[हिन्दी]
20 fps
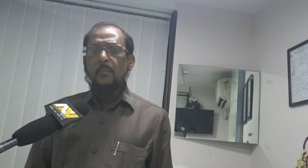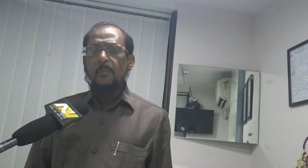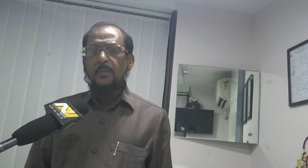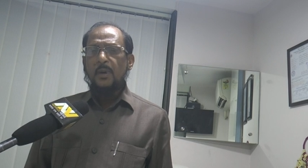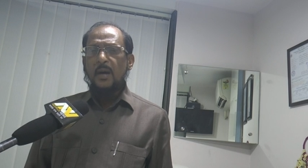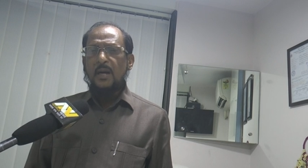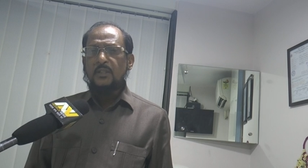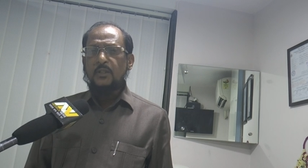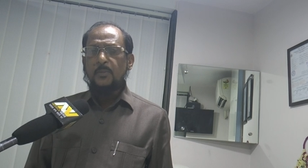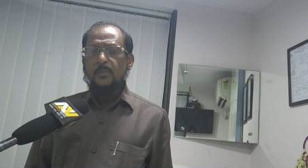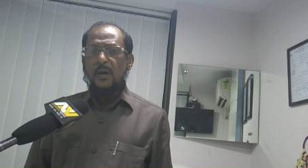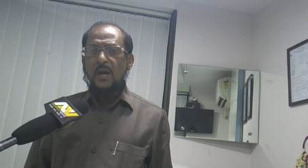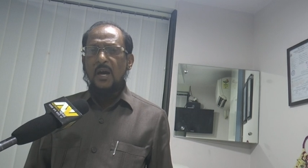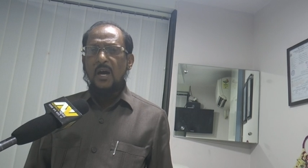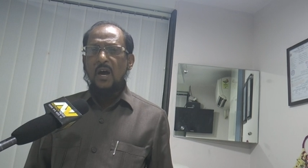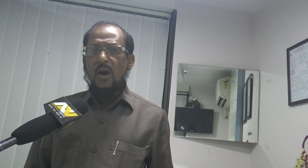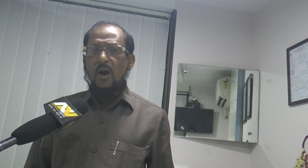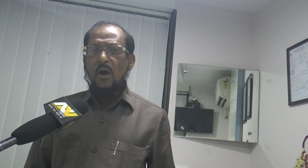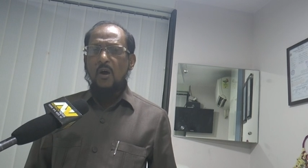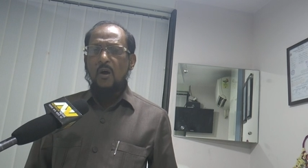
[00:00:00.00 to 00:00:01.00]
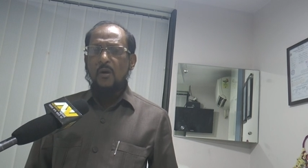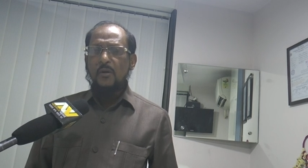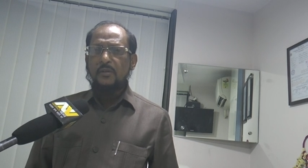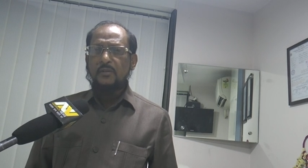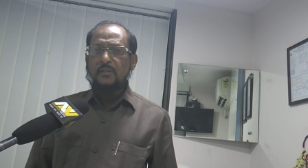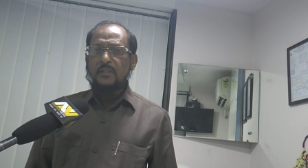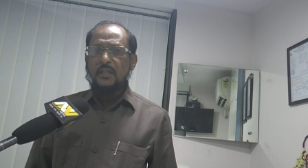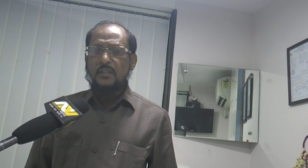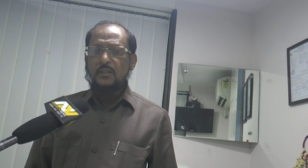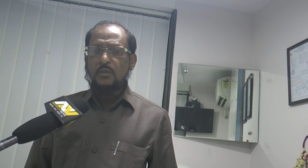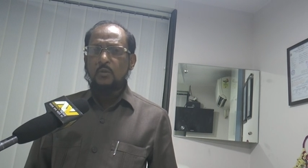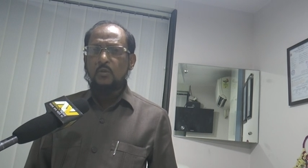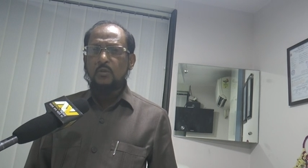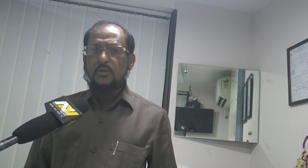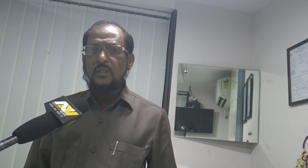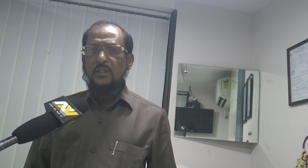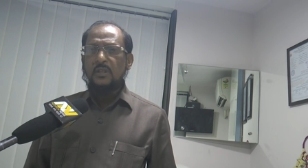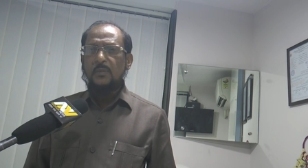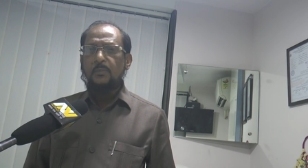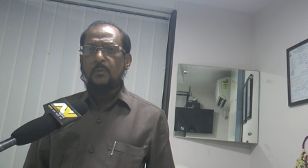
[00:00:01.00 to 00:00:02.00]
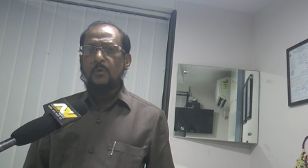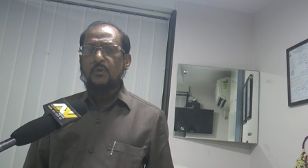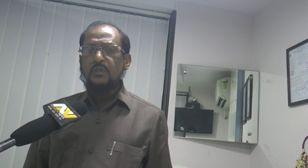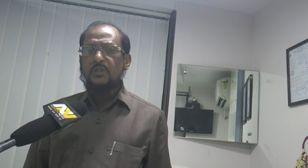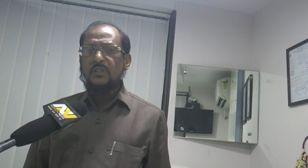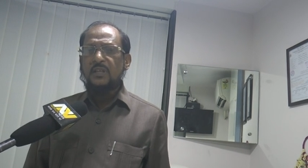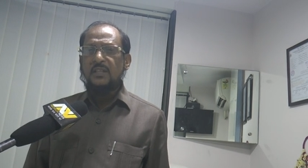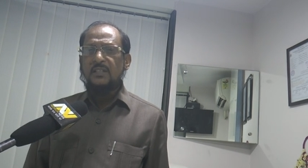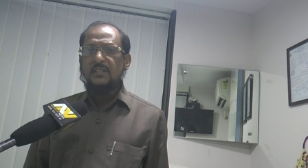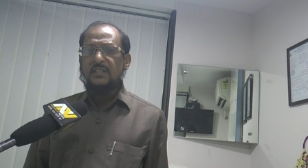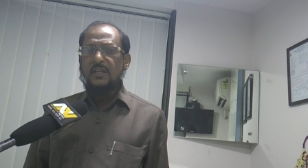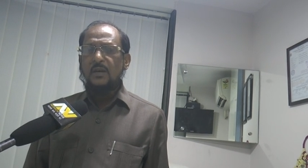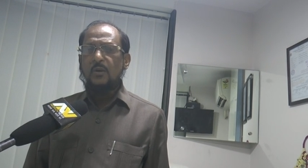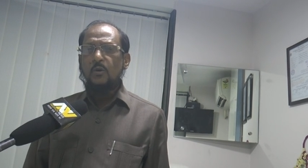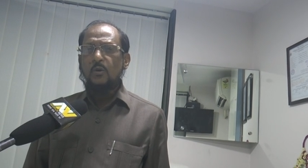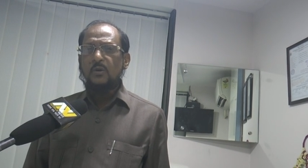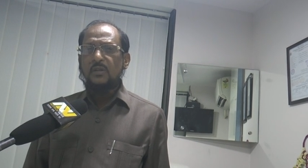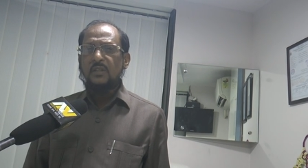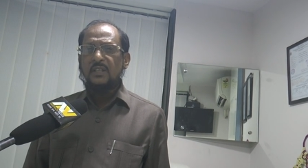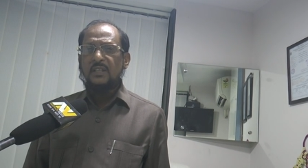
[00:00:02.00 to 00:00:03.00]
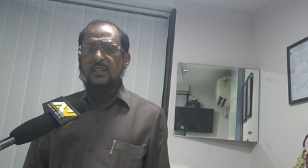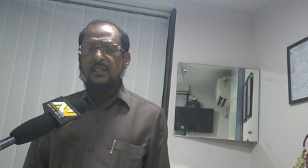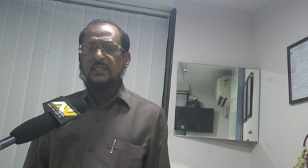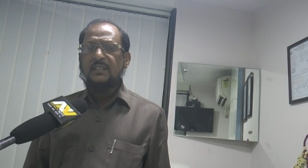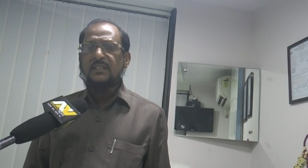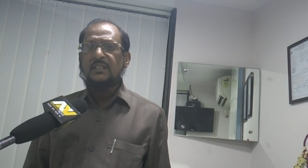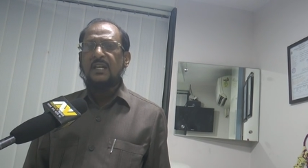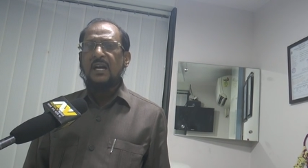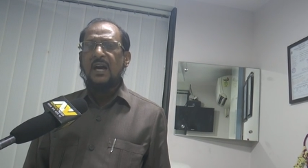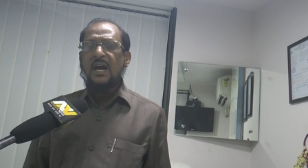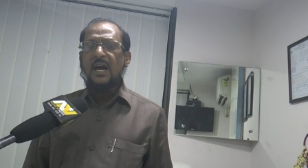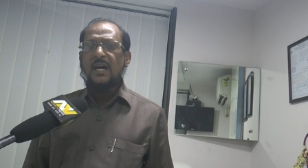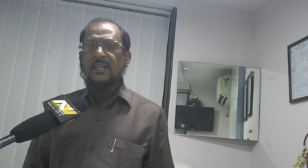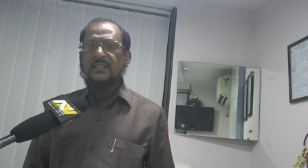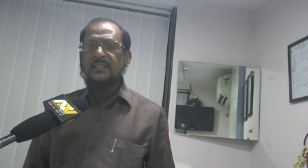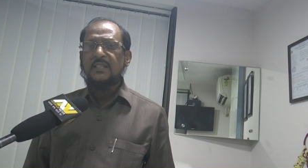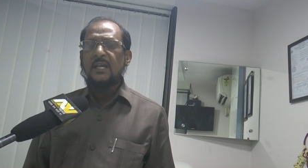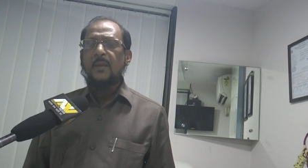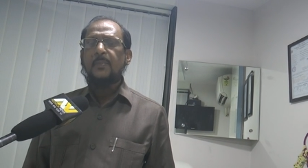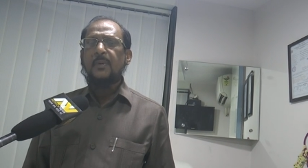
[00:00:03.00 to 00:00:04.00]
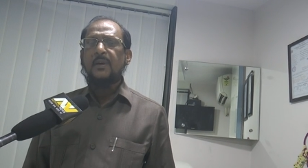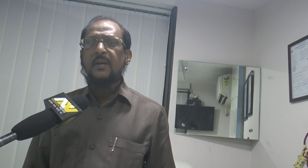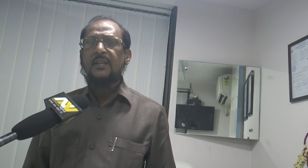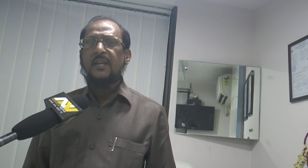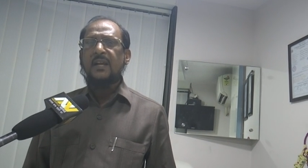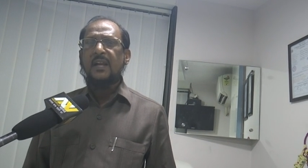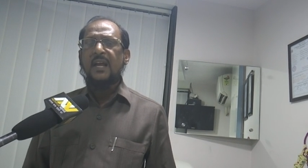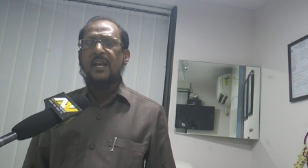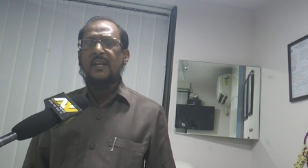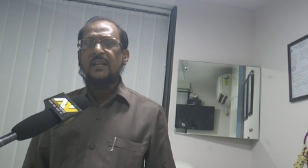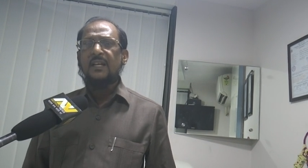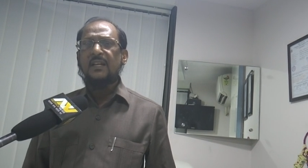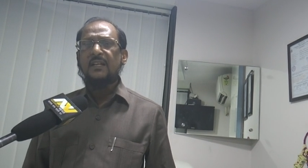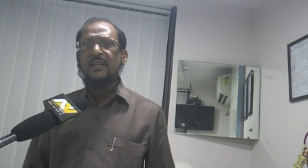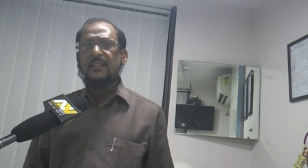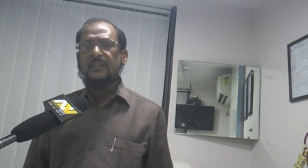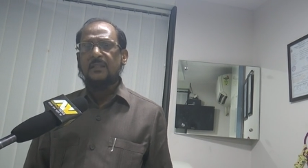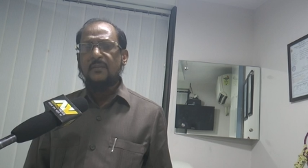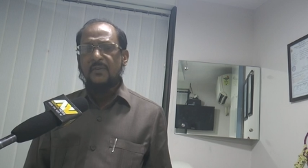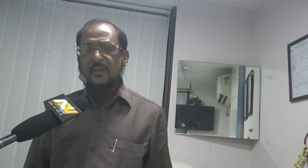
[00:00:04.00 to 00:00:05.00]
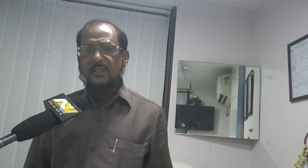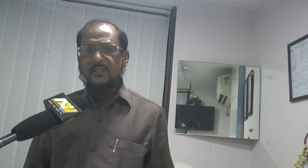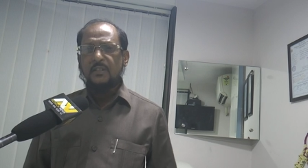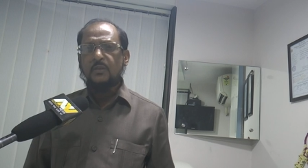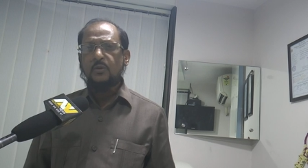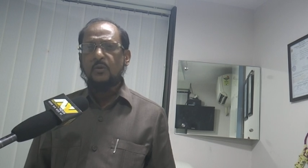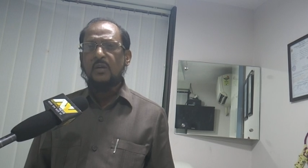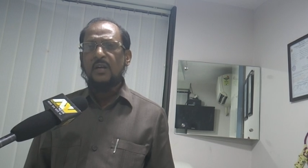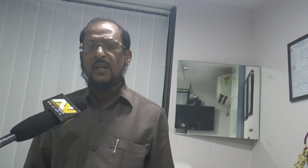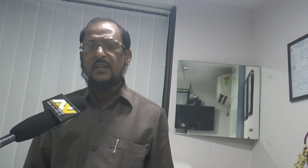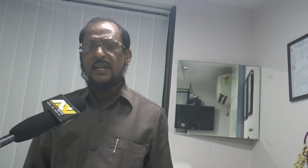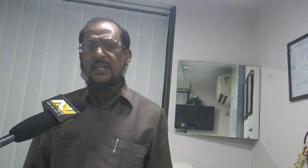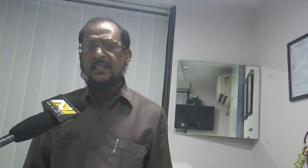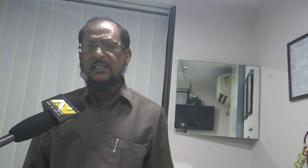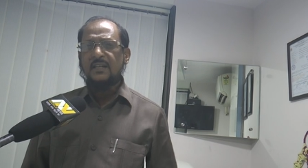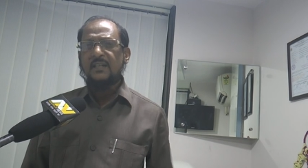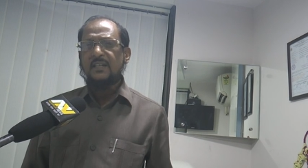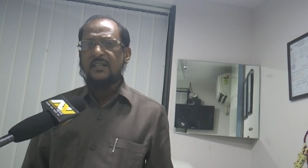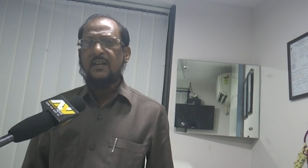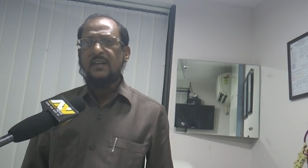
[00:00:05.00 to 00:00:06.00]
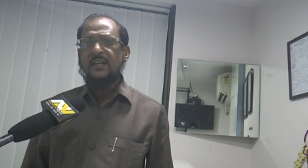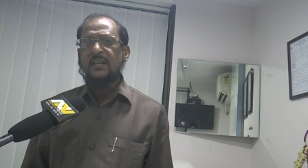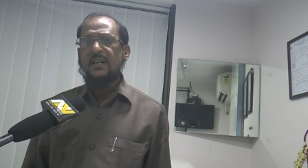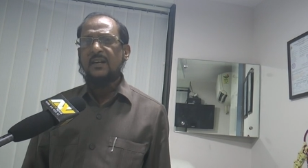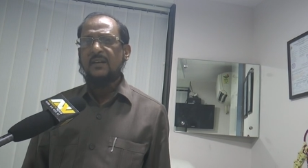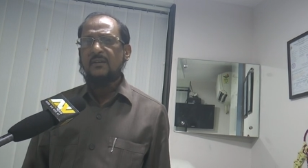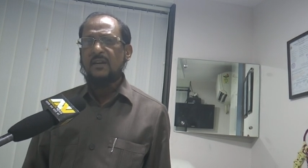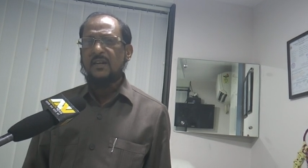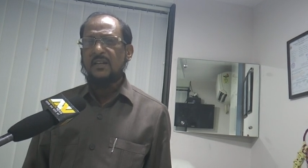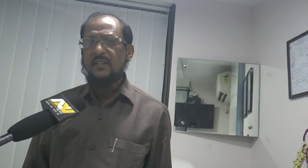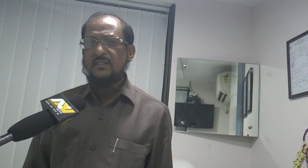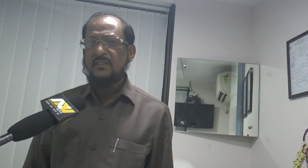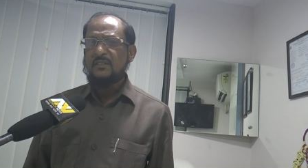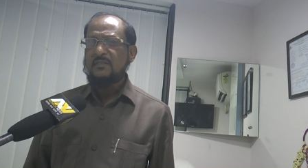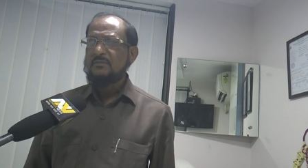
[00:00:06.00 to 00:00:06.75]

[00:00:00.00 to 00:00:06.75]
भाजपा और जेडीयू की पोजीशन ये होगी कि ये हाशिए पर नजर आएंगे इनका सफाचट हो जाएगा कहीं तक नजर नहीं आने वाली